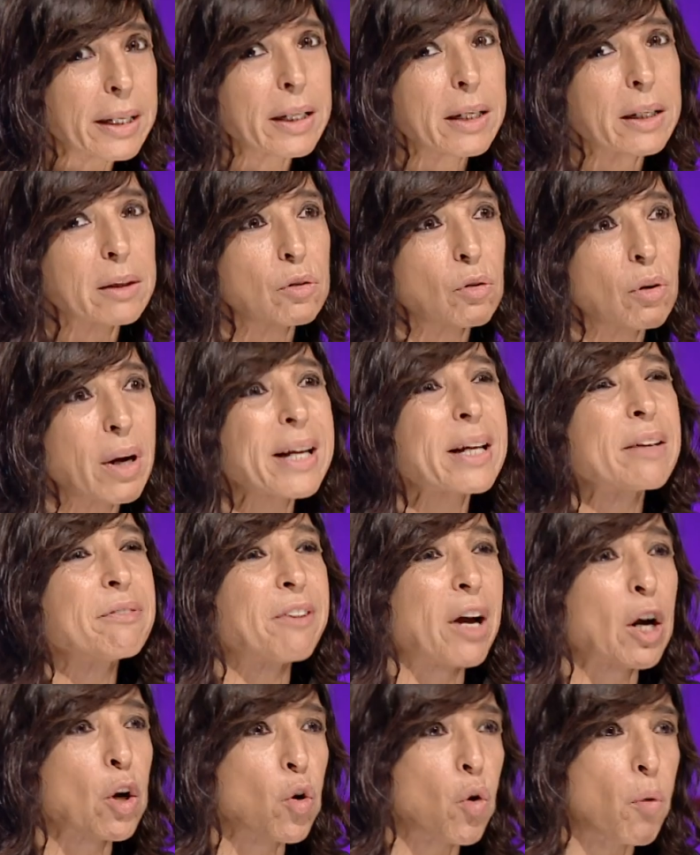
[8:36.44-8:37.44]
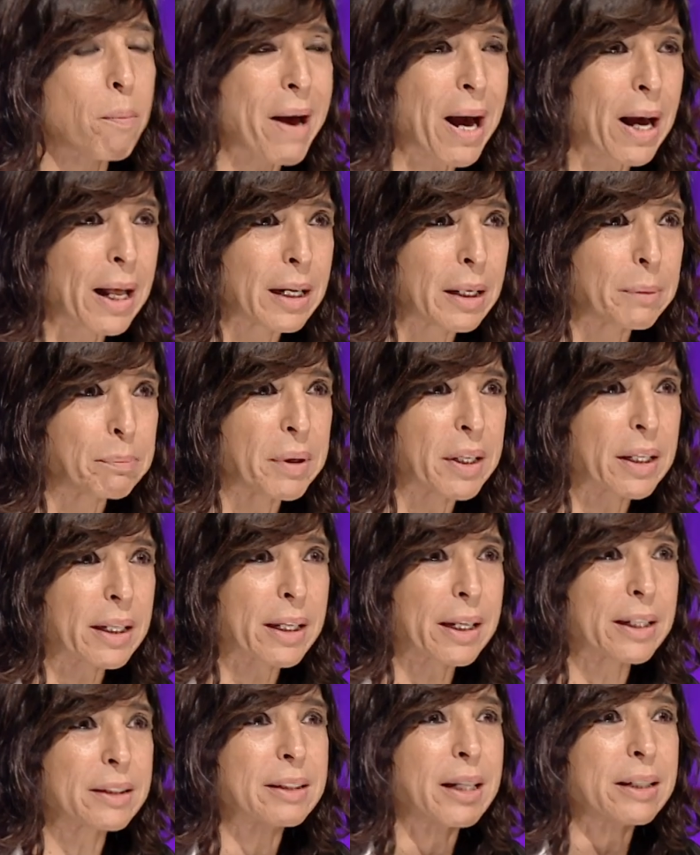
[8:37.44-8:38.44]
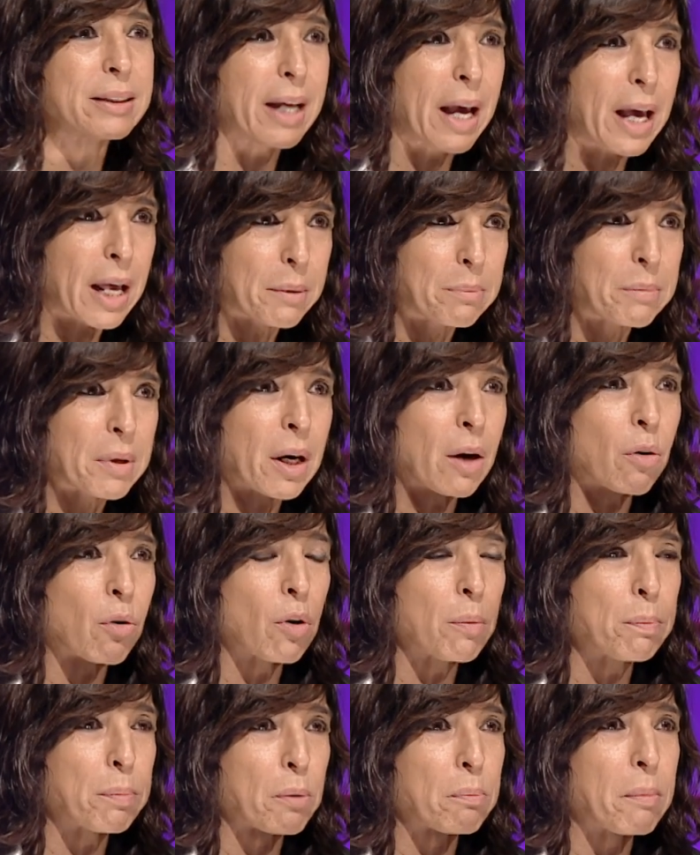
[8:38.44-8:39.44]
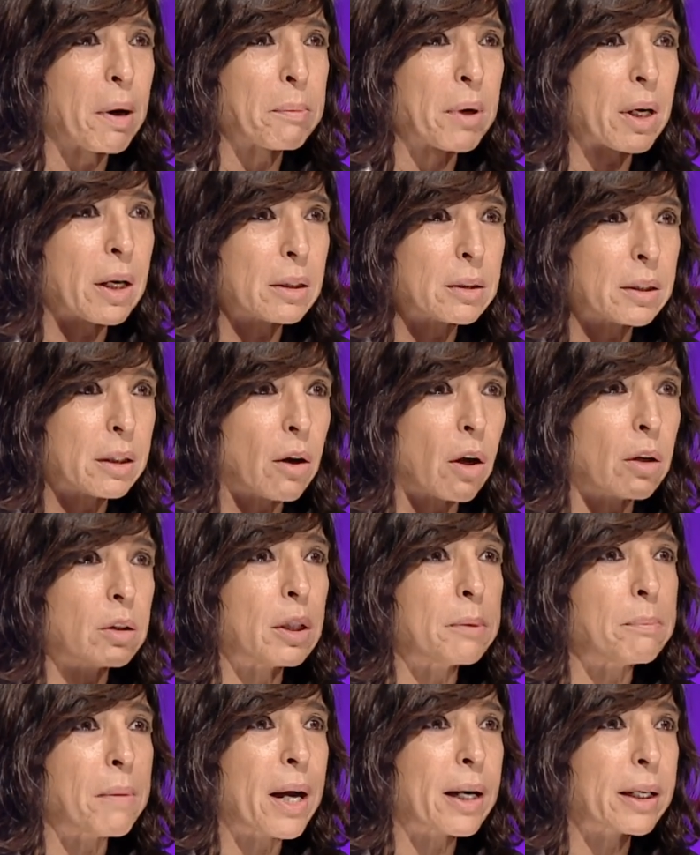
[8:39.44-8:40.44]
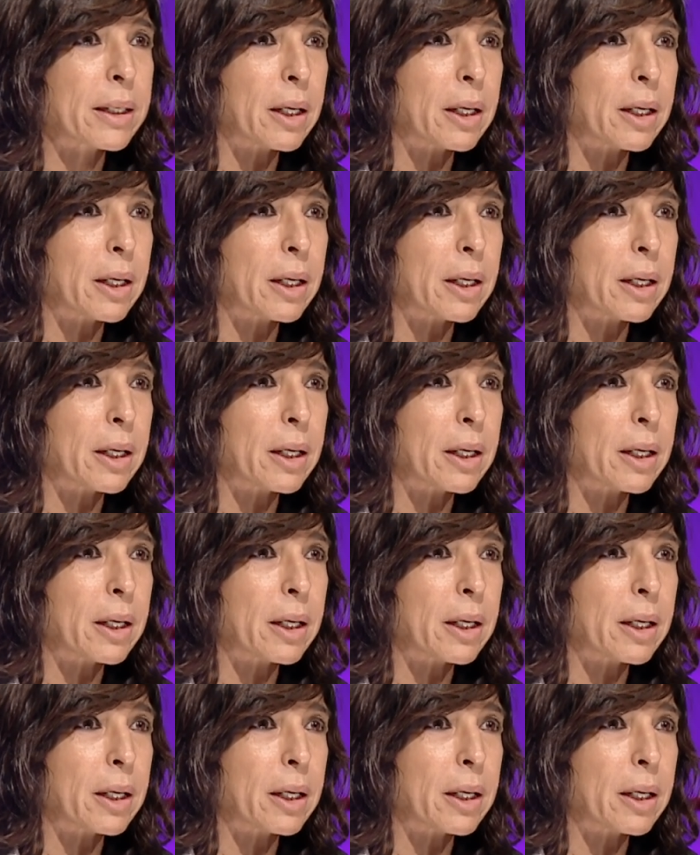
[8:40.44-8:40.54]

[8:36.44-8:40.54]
che non è che fanno male perché determinano il problema alla tiroide, ma